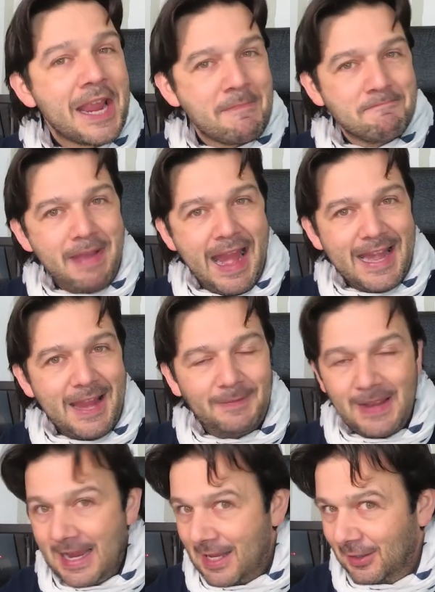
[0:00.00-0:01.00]

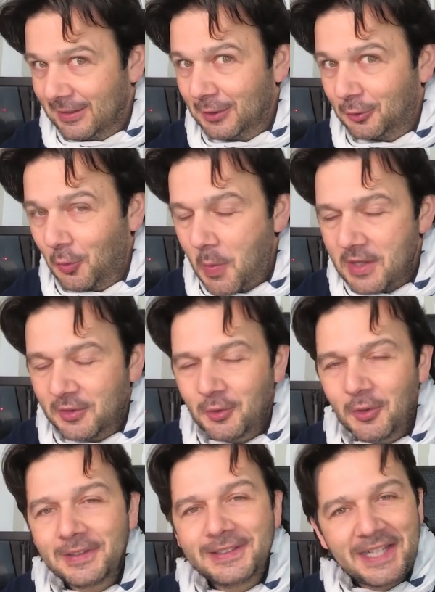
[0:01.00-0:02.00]
Bene, detto
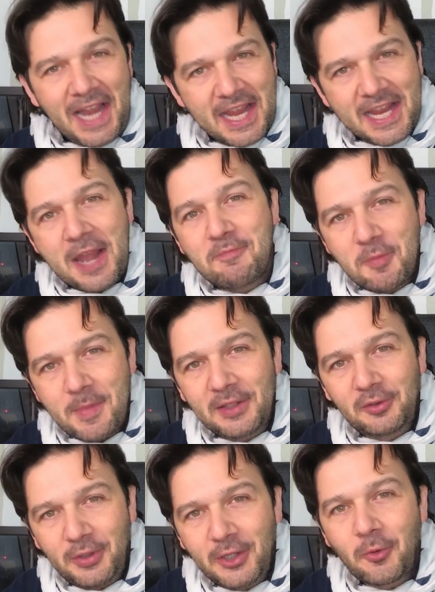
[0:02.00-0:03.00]
questo, direi che è il
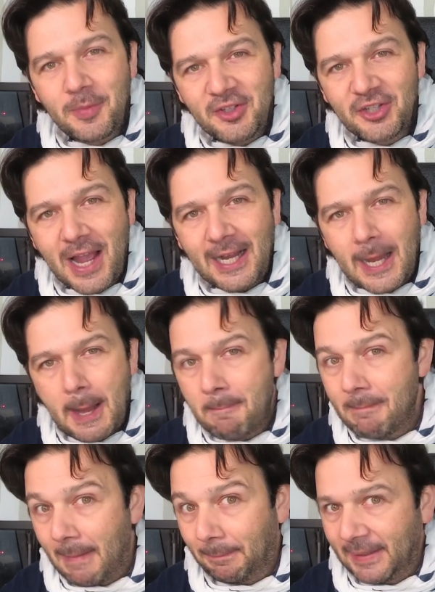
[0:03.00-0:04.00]
momento di cominciare,
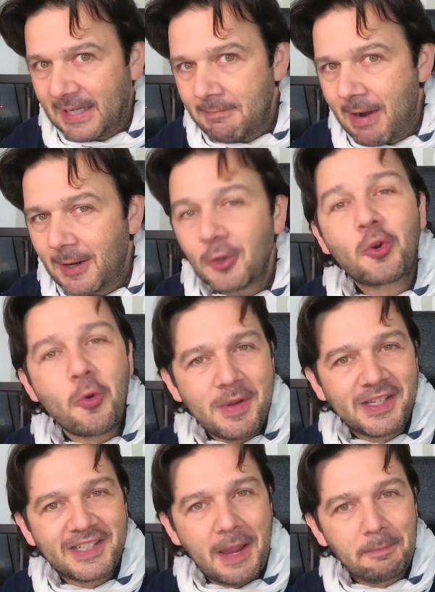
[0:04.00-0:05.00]
ma prima,
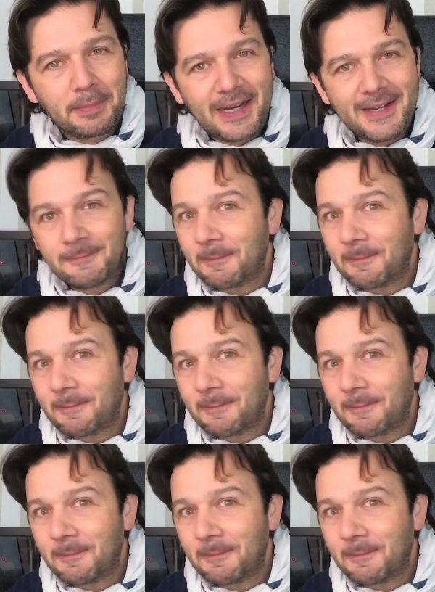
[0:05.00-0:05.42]
come sempre,